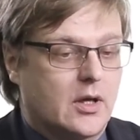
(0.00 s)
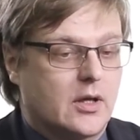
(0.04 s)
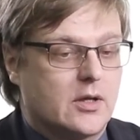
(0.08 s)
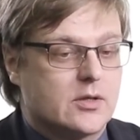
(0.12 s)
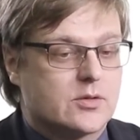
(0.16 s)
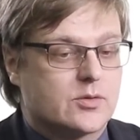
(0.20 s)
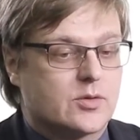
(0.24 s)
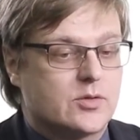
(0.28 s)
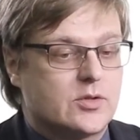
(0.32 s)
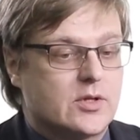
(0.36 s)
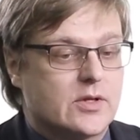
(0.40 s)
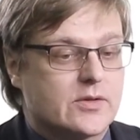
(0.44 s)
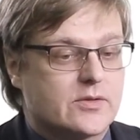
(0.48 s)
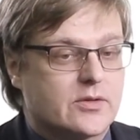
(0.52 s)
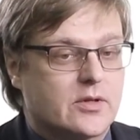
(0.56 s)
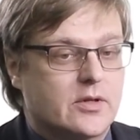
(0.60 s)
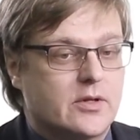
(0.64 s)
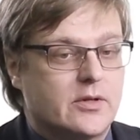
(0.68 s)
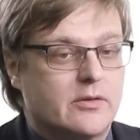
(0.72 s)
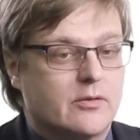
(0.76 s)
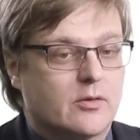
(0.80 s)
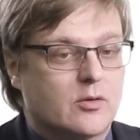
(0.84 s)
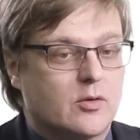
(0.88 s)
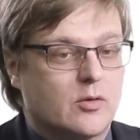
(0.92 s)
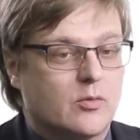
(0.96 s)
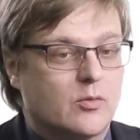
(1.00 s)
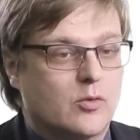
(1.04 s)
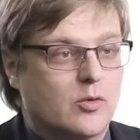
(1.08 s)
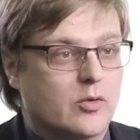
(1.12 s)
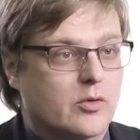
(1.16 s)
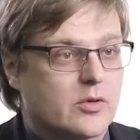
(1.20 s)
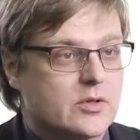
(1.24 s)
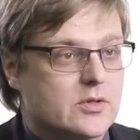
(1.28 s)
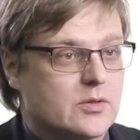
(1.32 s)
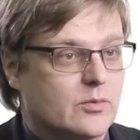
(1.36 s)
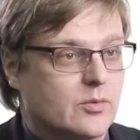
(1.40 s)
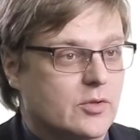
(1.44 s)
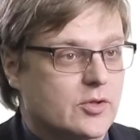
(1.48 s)
и студент в средневековом
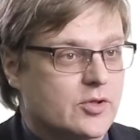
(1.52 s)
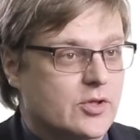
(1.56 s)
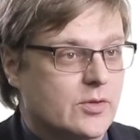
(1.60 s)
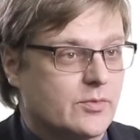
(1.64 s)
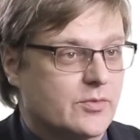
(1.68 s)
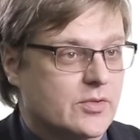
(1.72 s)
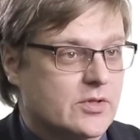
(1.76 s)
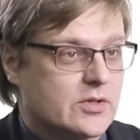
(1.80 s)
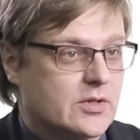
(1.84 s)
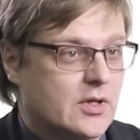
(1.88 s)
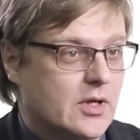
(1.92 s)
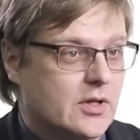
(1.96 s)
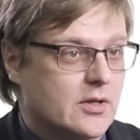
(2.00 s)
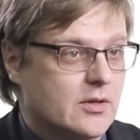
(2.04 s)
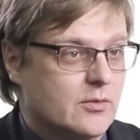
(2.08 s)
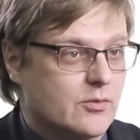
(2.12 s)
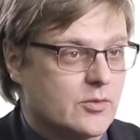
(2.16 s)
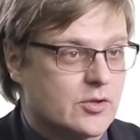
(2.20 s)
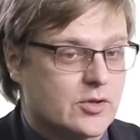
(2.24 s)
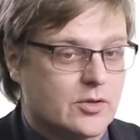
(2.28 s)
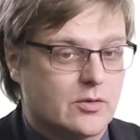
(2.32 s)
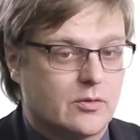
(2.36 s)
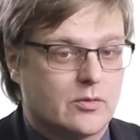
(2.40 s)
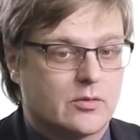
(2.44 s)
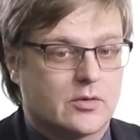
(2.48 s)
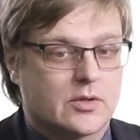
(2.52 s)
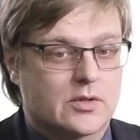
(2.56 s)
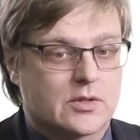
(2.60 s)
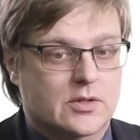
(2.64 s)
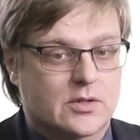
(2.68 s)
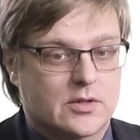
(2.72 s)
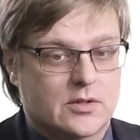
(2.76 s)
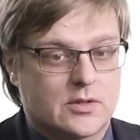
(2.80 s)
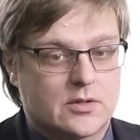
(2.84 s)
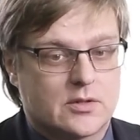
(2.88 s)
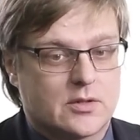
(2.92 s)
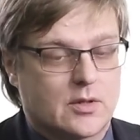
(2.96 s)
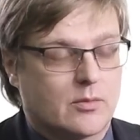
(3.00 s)
городе был чем-то средним между, так
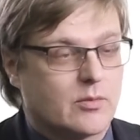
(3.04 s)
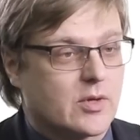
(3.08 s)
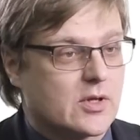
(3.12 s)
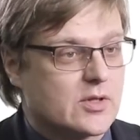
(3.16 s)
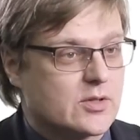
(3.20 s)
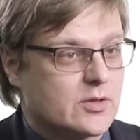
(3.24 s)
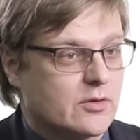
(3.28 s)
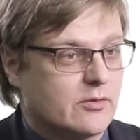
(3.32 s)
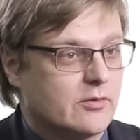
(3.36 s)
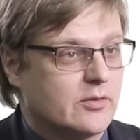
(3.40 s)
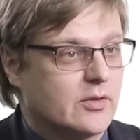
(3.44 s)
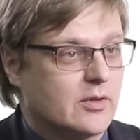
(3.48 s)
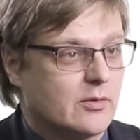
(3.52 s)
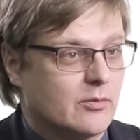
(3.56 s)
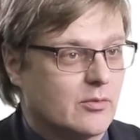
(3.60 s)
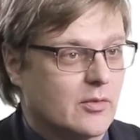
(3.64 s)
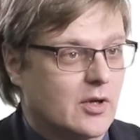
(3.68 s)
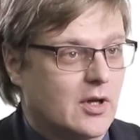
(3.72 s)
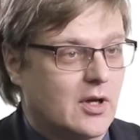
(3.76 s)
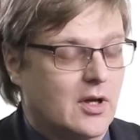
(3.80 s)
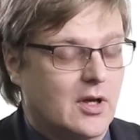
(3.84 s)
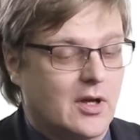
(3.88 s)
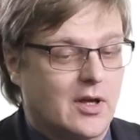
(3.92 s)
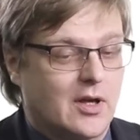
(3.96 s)
сказать, образованным